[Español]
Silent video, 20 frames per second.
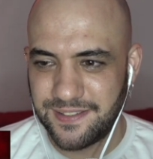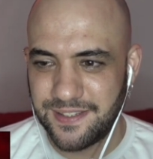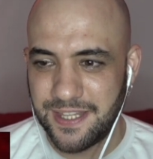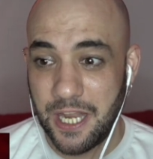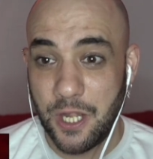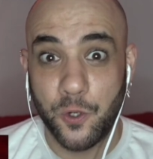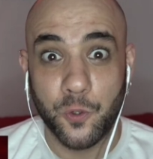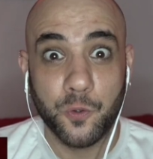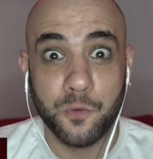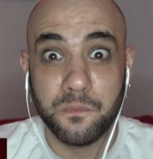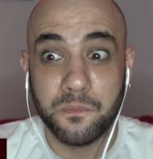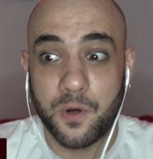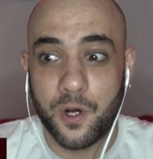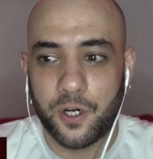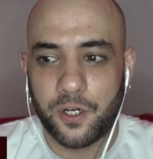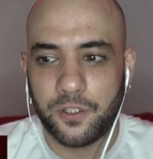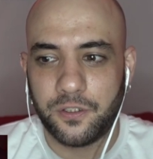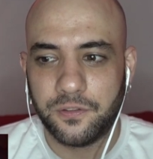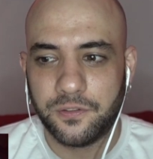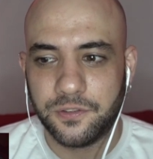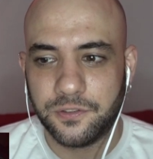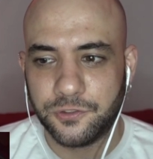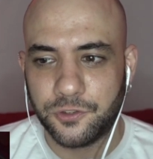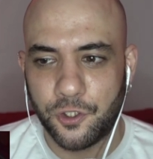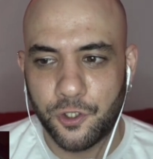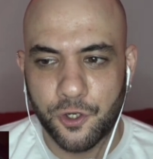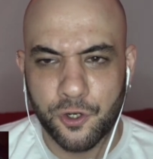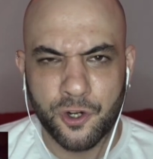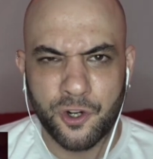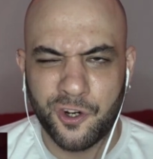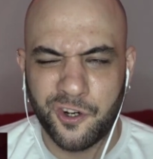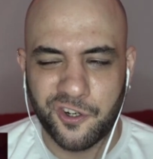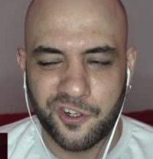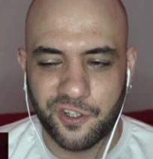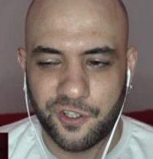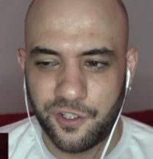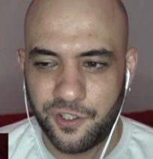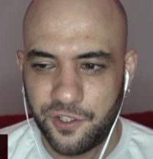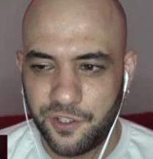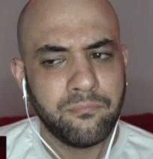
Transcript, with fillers: el humo, todo rojo.